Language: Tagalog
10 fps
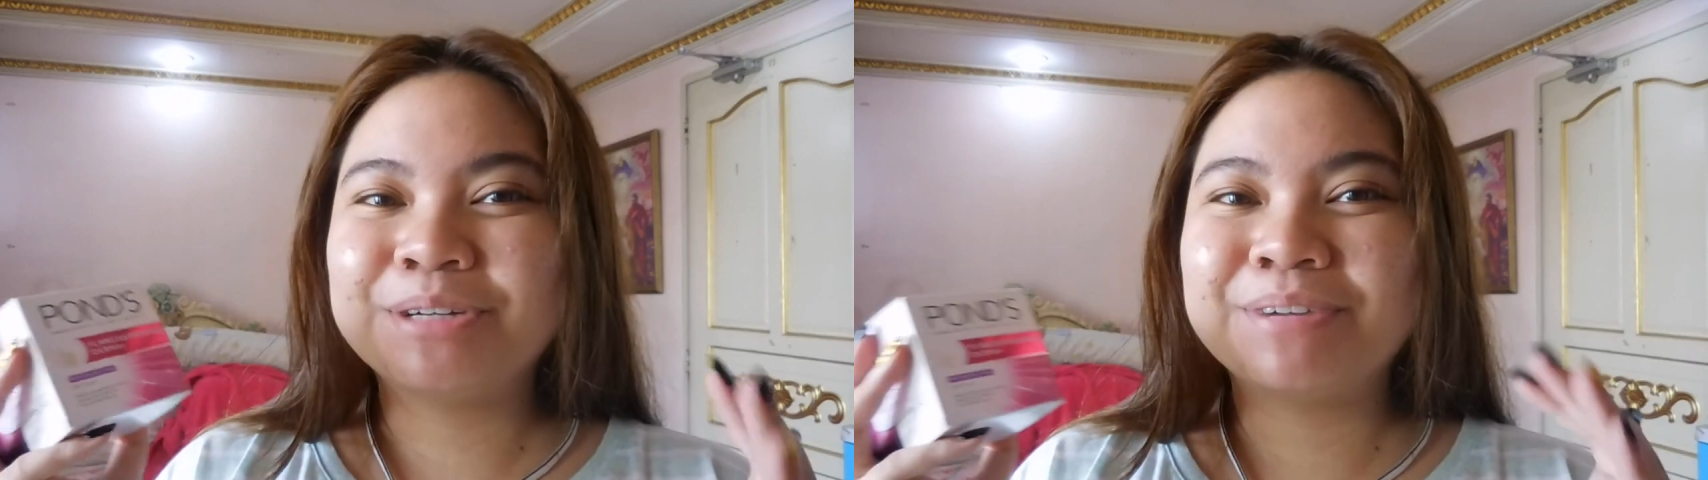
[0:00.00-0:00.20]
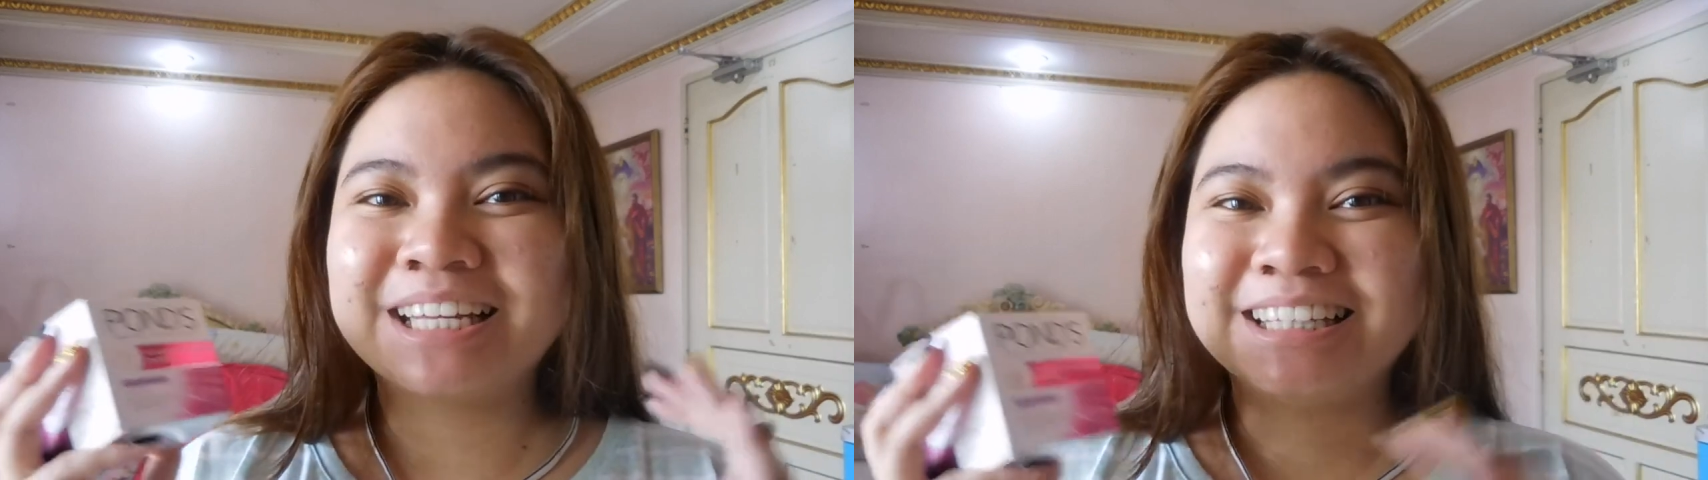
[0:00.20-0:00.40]

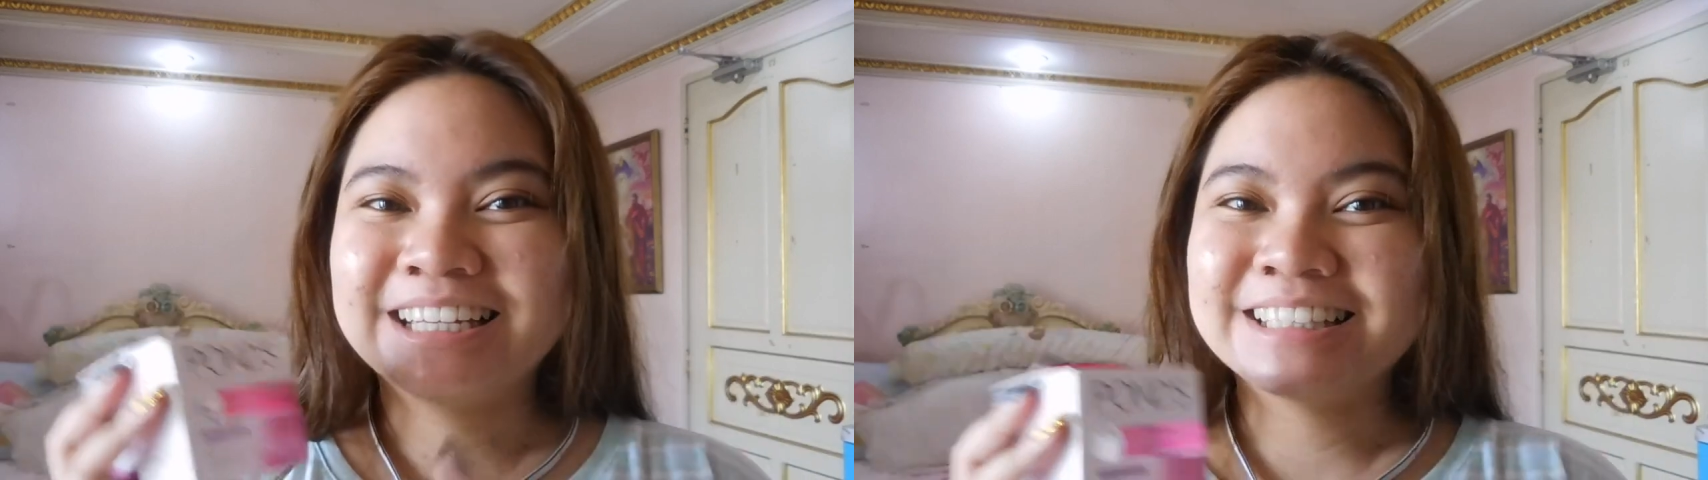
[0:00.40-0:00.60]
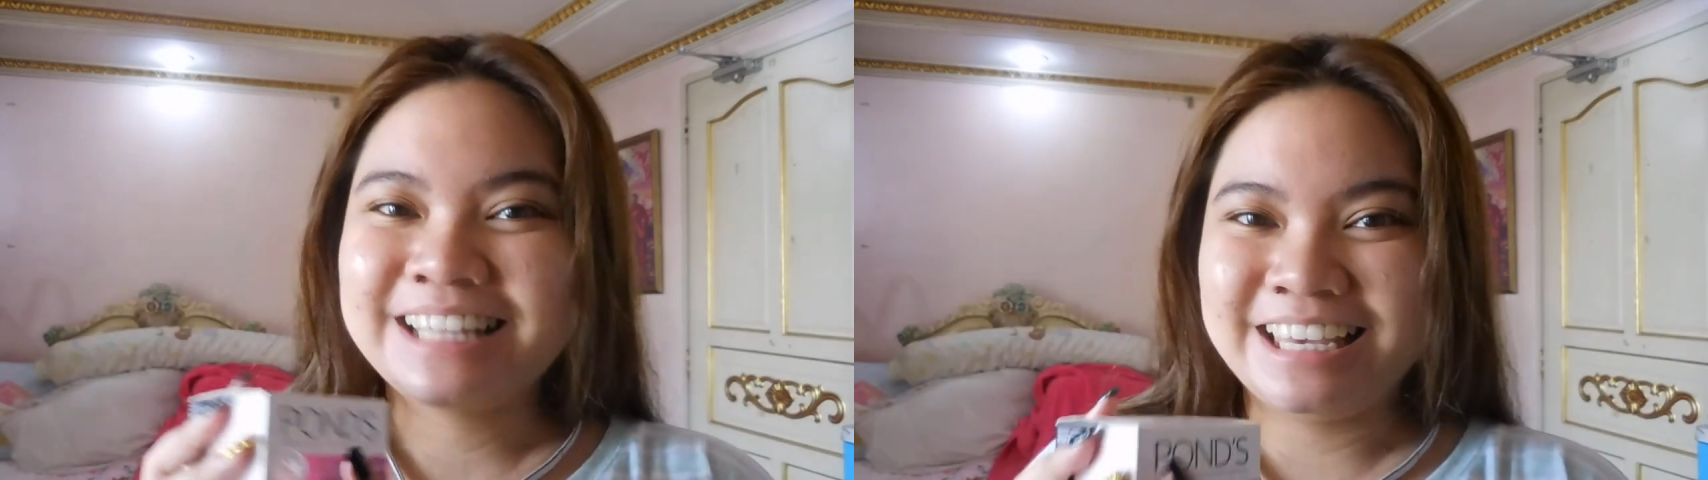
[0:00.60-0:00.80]
ng
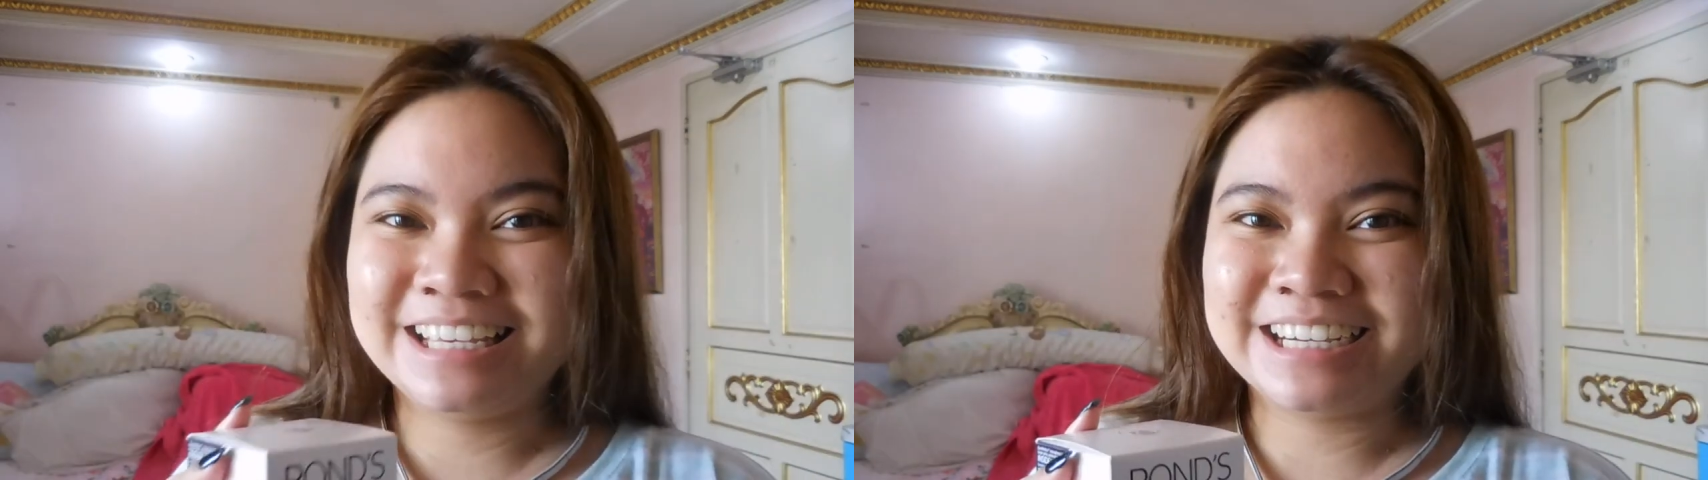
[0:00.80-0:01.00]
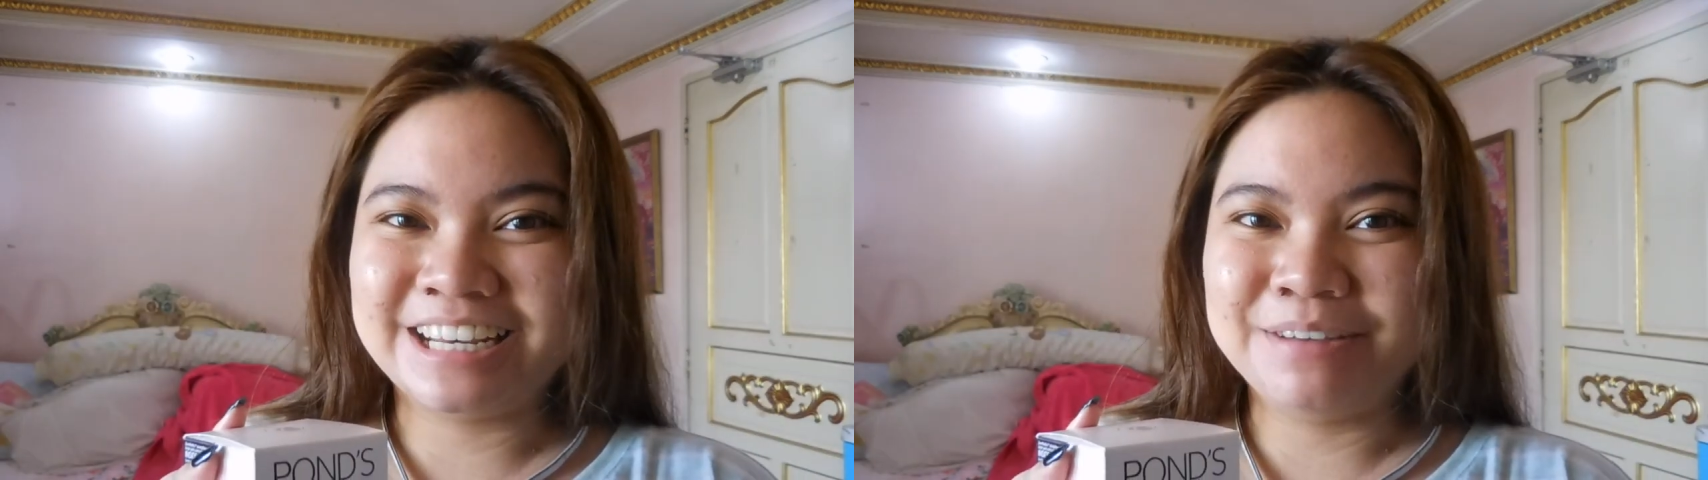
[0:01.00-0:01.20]
magandang day
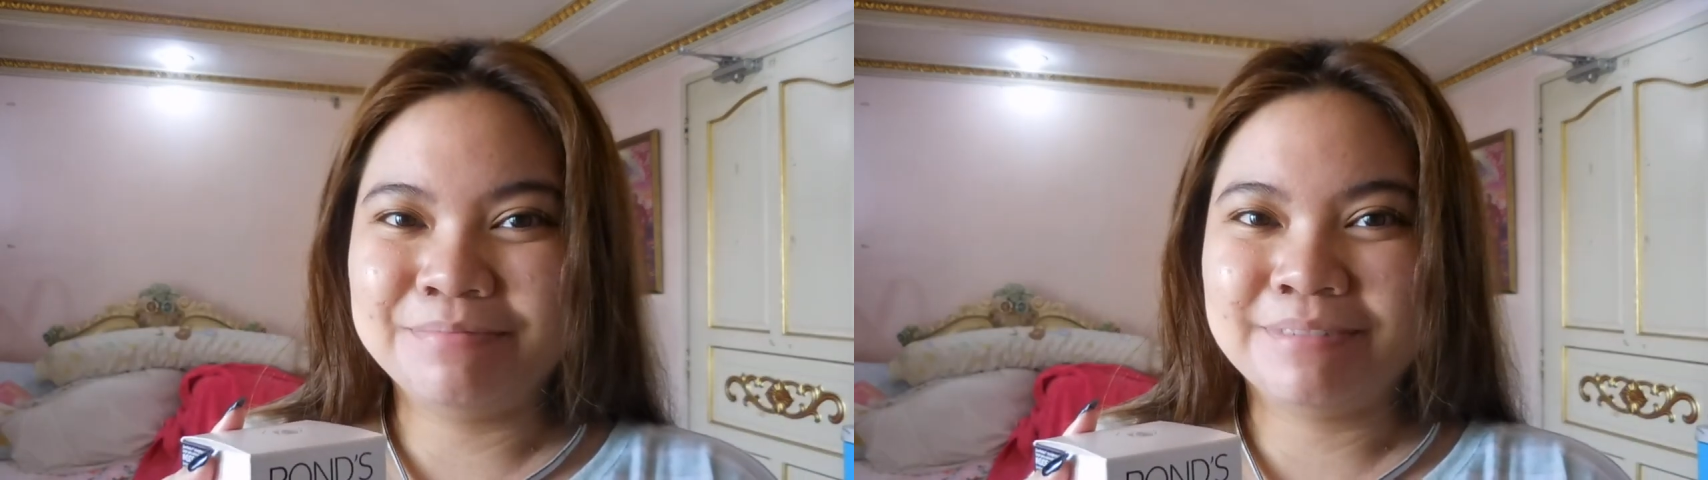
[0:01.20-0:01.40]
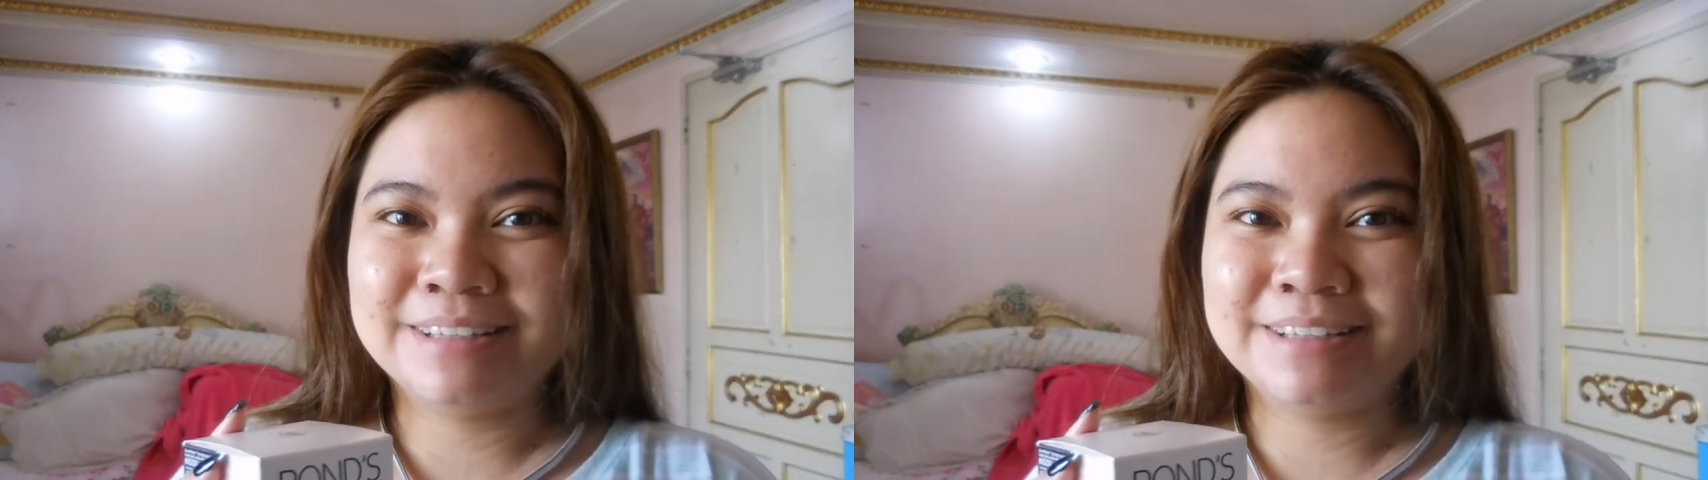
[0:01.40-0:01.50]
cream